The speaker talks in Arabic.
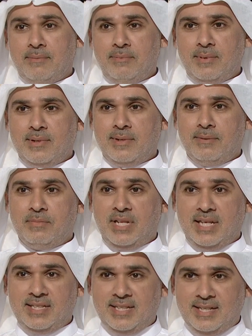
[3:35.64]
آه،
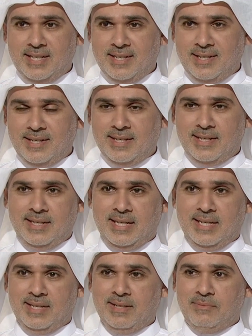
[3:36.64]
متعدده آه،
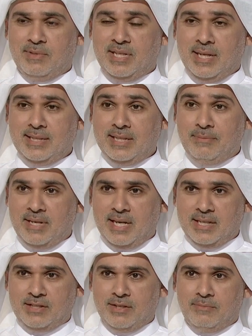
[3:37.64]
يعني متعدد
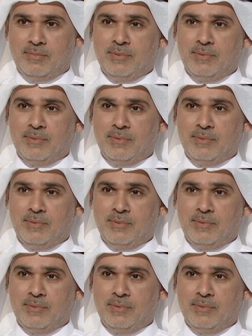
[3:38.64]
بيئاتهم